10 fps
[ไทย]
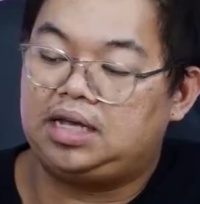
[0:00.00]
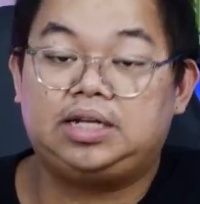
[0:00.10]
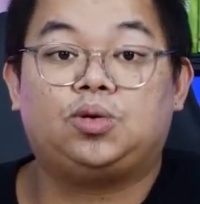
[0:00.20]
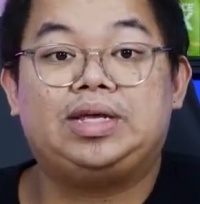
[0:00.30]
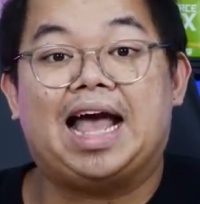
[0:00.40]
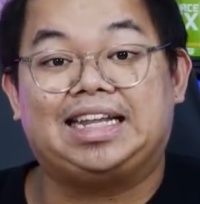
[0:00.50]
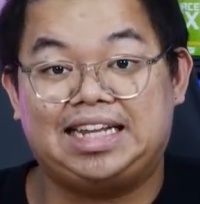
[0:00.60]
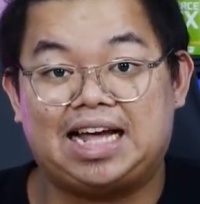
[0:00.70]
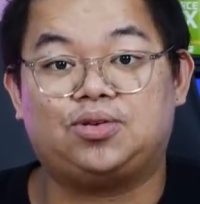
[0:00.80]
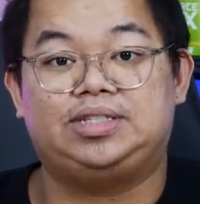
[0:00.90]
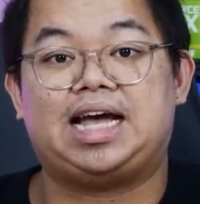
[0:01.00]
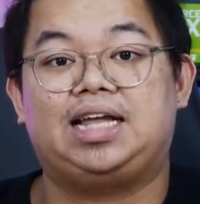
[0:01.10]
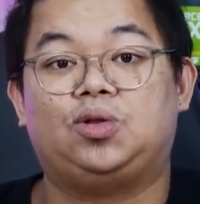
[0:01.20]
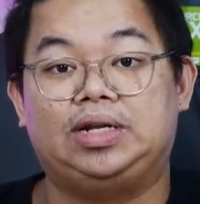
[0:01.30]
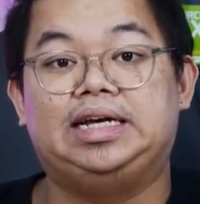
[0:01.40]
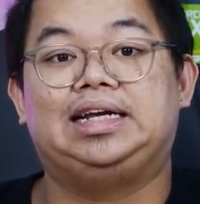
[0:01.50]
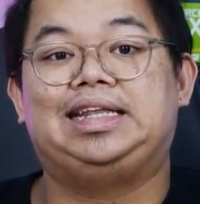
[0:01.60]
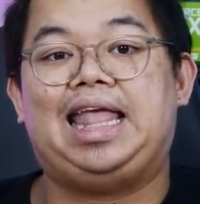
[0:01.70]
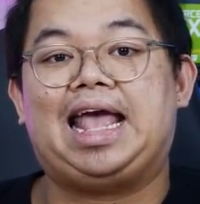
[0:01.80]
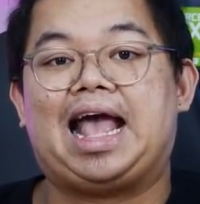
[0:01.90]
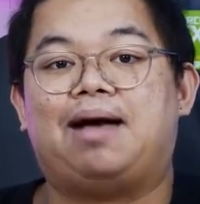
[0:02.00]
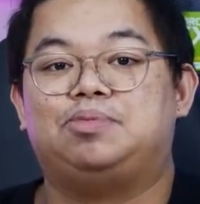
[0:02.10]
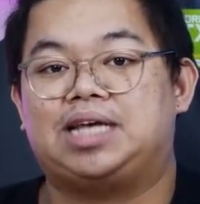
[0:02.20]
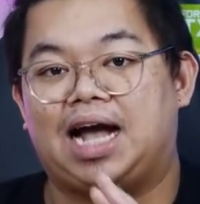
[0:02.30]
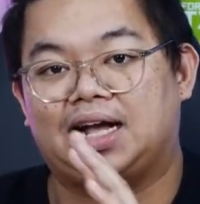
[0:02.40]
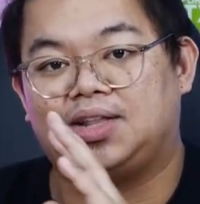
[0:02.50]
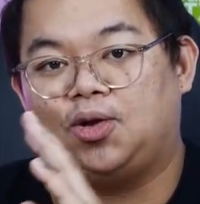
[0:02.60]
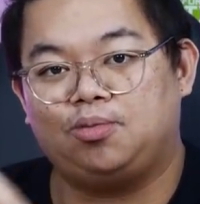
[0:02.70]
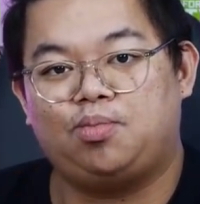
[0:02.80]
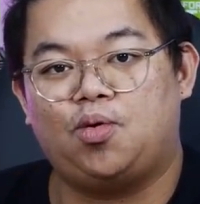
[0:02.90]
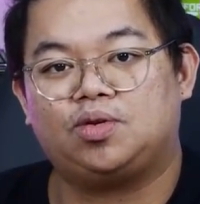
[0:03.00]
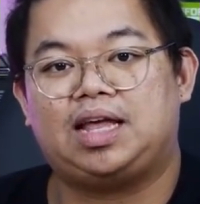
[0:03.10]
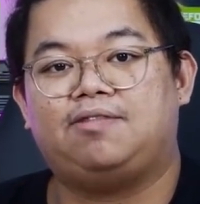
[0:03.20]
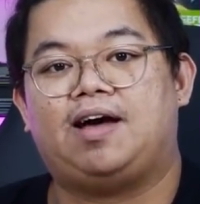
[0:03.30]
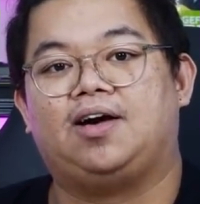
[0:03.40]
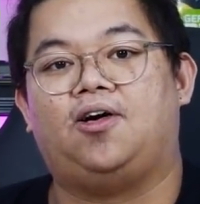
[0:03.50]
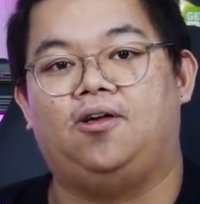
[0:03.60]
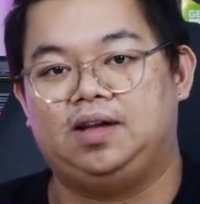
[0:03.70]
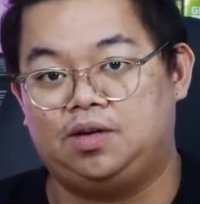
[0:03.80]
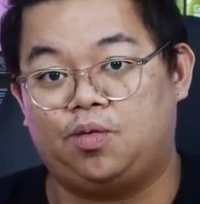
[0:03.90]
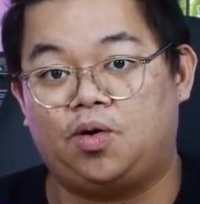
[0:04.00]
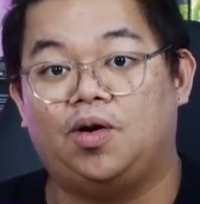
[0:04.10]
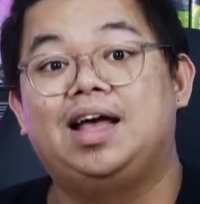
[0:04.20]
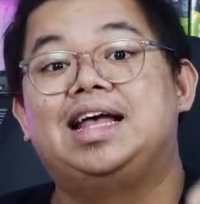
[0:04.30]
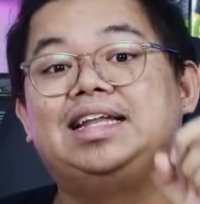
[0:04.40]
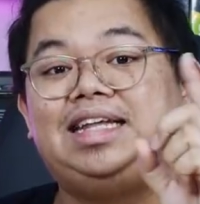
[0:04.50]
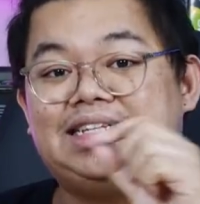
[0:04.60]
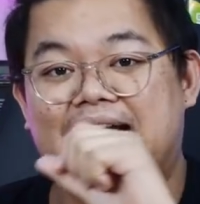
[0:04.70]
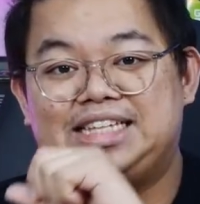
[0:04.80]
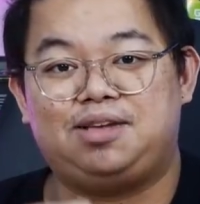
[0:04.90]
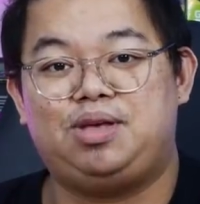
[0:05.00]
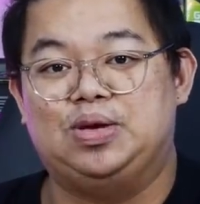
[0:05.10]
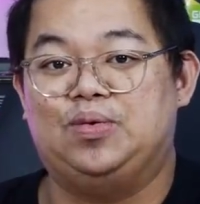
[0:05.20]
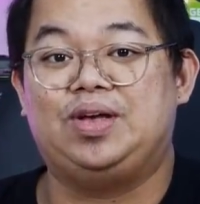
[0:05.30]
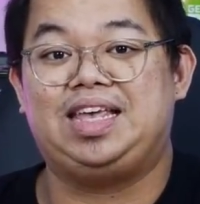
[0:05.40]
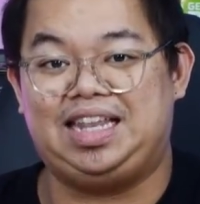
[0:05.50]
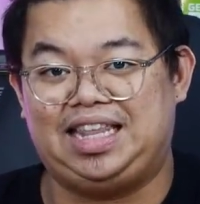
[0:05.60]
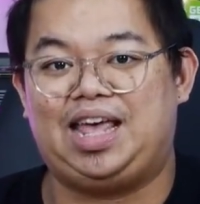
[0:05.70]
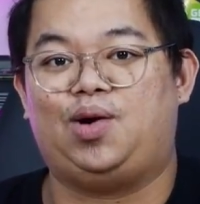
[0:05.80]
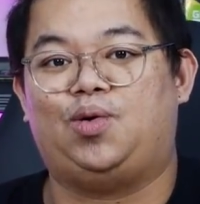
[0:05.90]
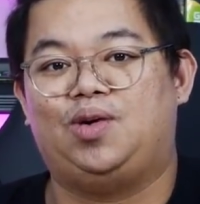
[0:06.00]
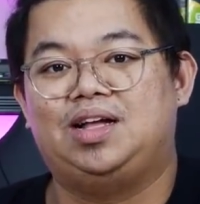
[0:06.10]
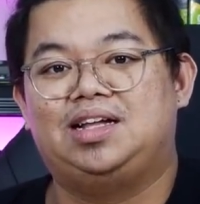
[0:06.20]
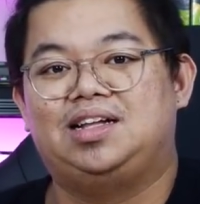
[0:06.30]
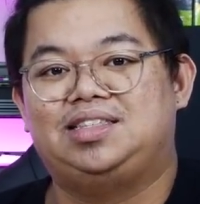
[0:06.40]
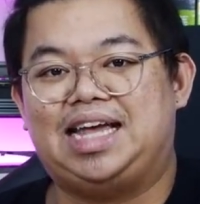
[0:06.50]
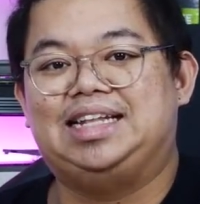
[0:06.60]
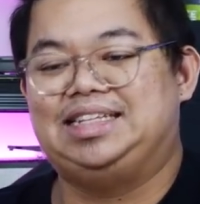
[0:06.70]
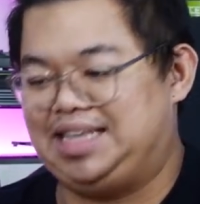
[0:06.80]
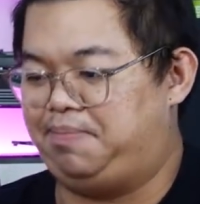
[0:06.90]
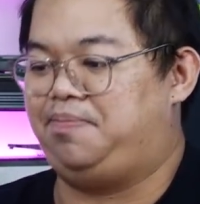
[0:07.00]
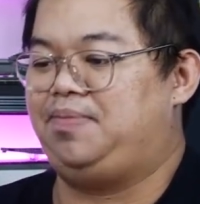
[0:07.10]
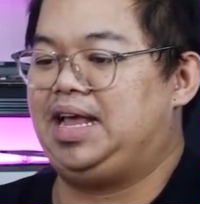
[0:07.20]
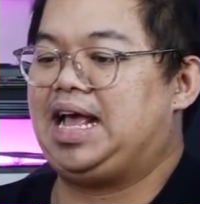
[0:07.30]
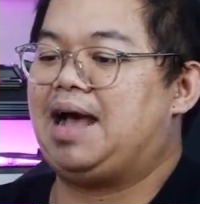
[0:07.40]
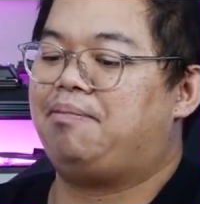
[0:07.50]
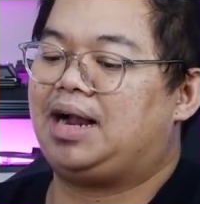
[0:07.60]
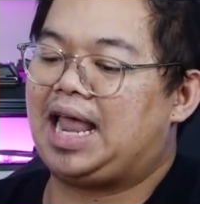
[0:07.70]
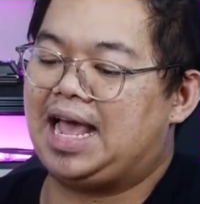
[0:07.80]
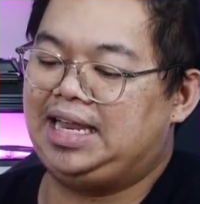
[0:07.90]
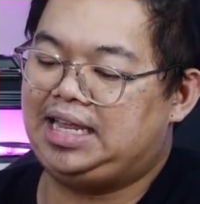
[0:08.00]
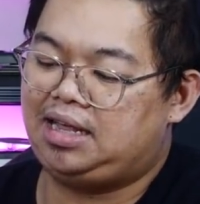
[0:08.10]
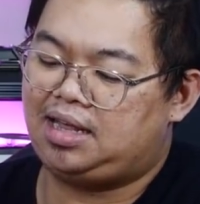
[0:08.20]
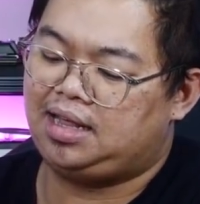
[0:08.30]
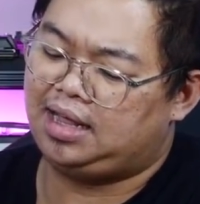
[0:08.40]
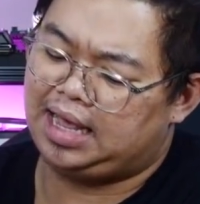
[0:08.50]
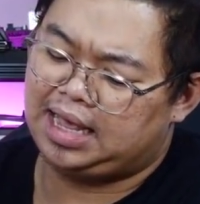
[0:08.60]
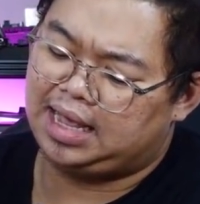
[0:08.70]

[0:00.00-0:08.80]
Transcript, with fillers: นี่คือตัวอย่างที่น่าสนใจตัวหนึ่งนะครับจากโน้ตบุ๊กในฝั่งของ Lenovo ที่ใช้ CPU Intel Gen 10นะครับใครที่เอ